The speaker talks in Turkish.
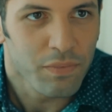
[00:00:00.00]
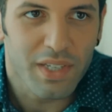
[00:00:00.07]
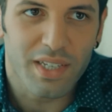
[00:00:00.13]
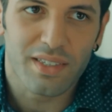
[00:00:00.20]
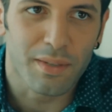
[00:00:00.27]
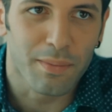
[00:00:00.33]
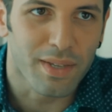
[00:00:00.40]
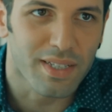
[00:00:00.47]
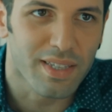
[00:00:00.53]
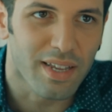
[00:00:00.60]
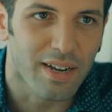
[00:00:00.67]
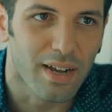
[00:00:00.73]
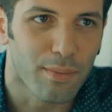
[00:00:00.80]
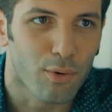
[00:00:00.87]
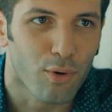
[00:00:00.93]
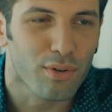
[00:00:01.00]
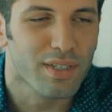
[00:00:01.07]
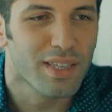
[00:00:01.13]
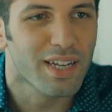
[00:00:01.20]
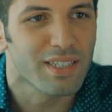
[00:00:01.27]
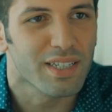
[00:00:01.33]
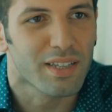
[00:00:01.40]
Gitti mi gider abi. O
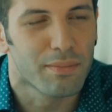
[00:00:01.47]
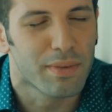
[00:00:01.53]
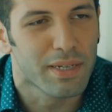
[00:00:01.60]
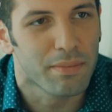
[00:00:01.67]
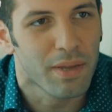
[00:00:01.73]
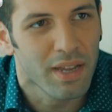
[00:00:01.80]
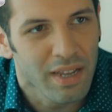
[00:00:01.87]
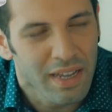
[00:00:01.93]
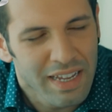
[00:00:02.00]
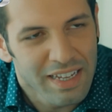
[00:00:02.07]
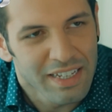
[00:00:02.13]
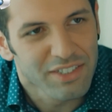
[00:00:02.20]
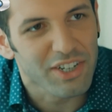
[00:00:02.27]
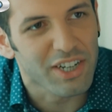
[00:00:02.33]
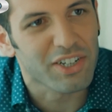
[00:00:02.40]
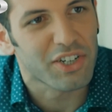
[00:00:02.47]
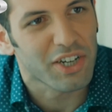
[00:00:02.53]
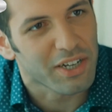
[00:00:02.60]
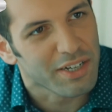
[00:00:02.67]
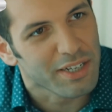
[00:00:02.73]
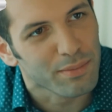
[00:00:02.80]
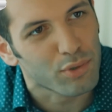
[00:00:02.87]
giderse de benim can
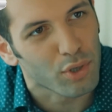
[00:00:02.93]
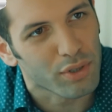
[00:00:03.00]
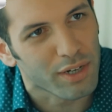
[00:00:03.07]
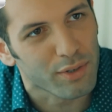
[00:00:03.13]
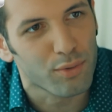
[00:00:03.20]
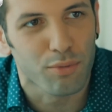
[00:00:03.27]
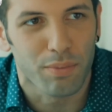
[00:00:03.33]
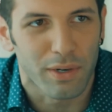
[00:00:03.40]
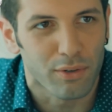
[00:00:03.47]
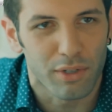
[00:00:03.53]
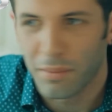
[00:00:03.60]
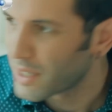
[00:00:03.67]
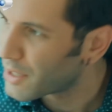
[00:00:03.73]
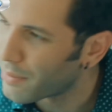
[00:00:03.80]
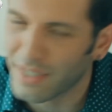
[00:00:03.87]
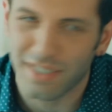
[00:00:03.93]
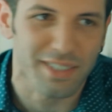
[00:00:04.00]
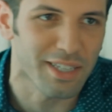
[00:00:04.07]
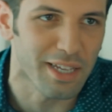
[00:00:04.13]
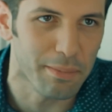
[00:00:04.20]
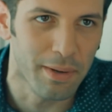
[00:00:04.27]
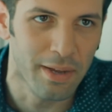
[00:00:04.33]
şenliğim söner. Kurban olayım. Hadi bas
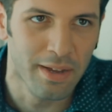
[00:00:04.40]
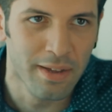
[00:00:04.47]
gidelim.